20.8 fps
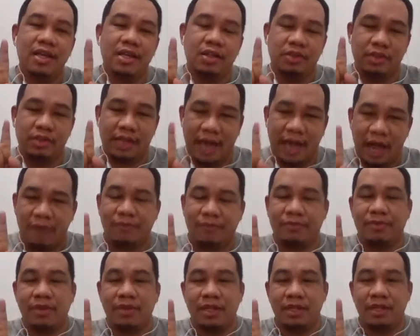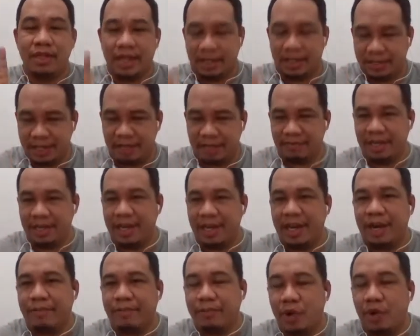draft ng safety and
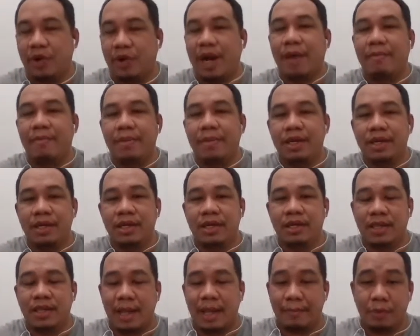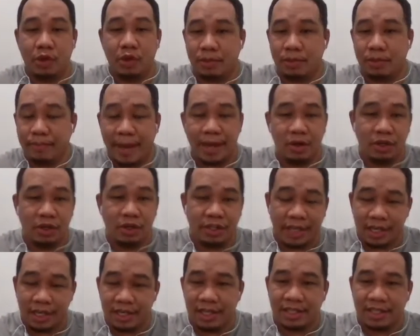health program. Tapos, minor
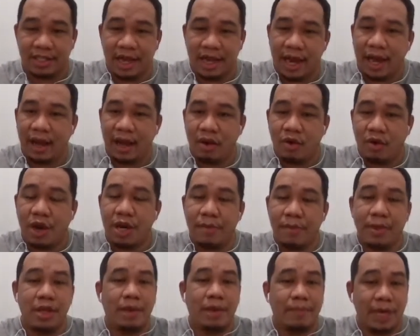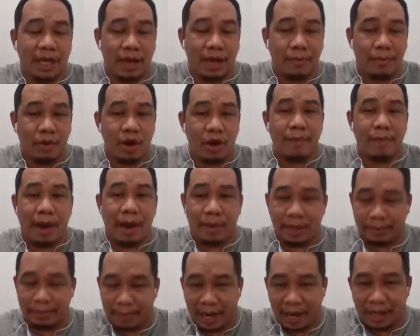changes na lang kung ano man applicable
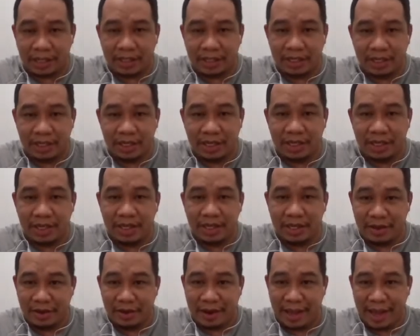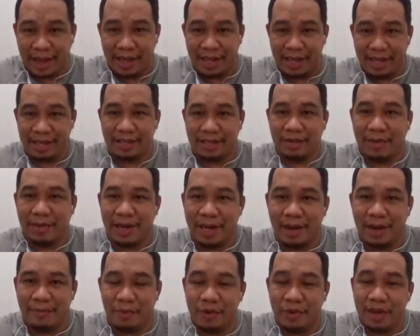bawat branch. Okay? So, mali
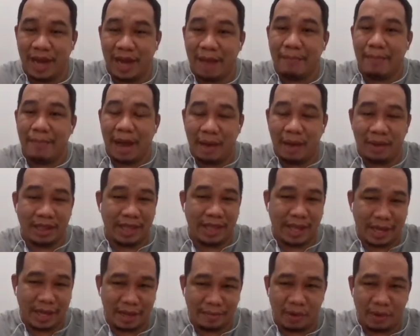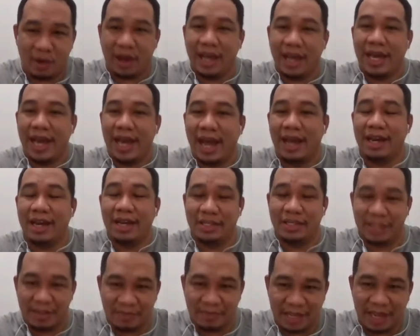na po yun ha. Bawat area po kailangan ng
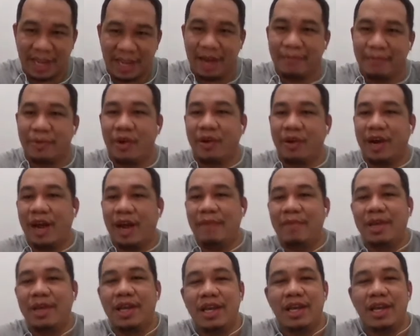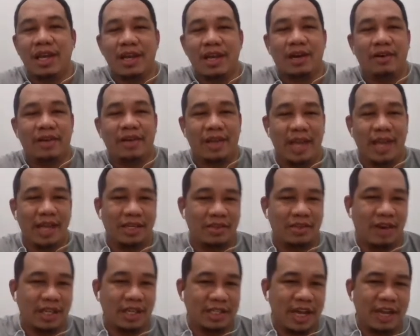safety and health program. Okay,
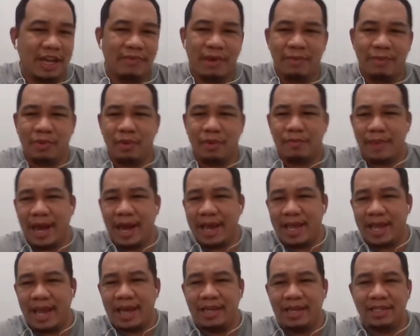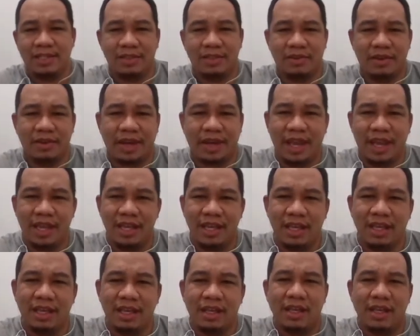so aside from compliance, okay,
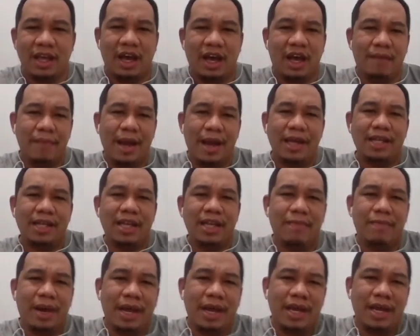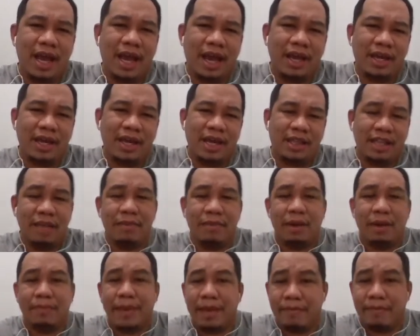Uh, bakit nga ba kailangan natin
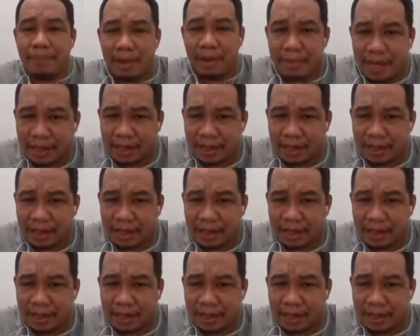magpa-implement